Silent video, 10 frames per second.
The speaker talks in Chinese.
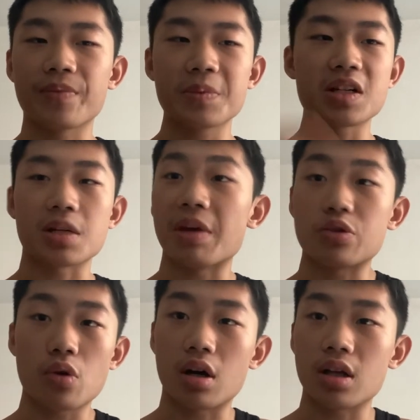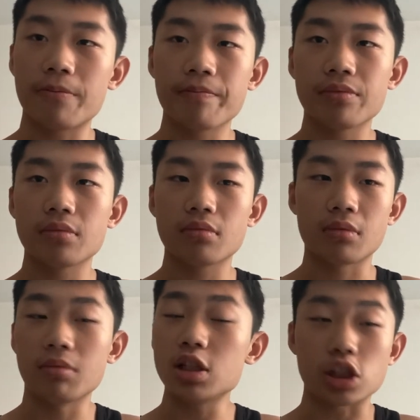你们只是没做而已，
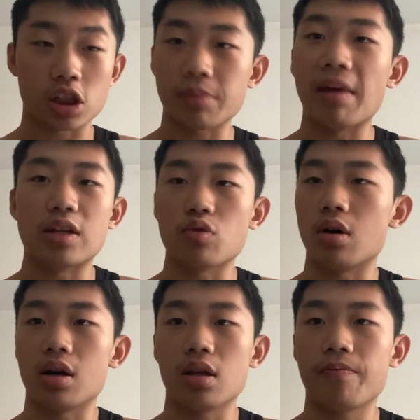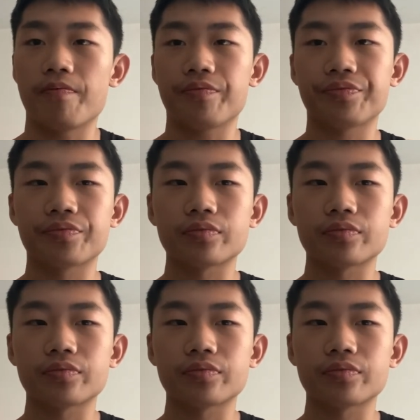你们只是没做而已。